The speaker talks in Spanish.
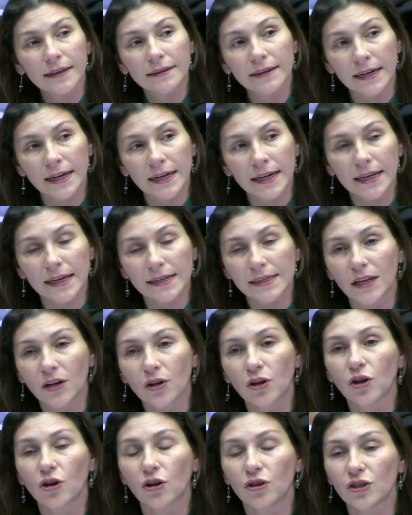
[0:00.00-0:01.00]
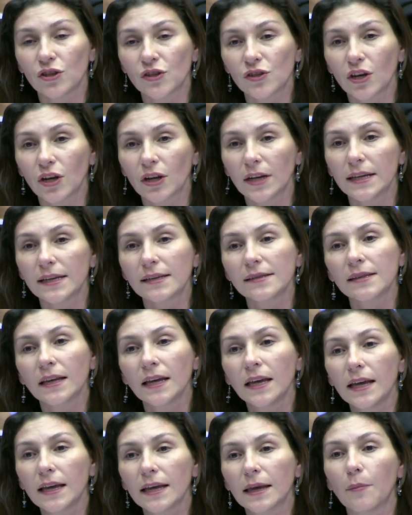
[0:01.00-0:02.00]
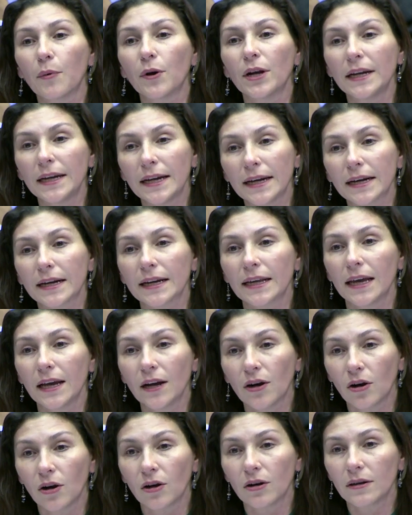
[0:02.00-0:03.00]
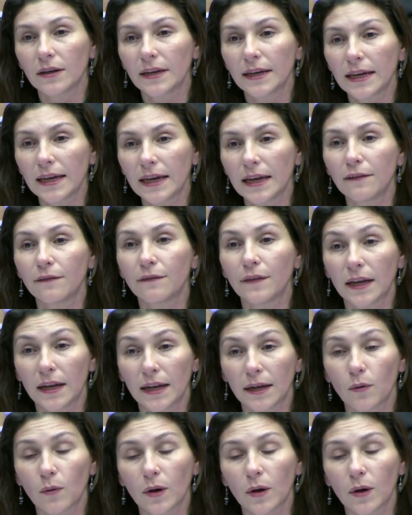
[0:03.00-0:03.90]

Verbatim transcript: tener que hacerlo en condiciones que ponen en riesgo el,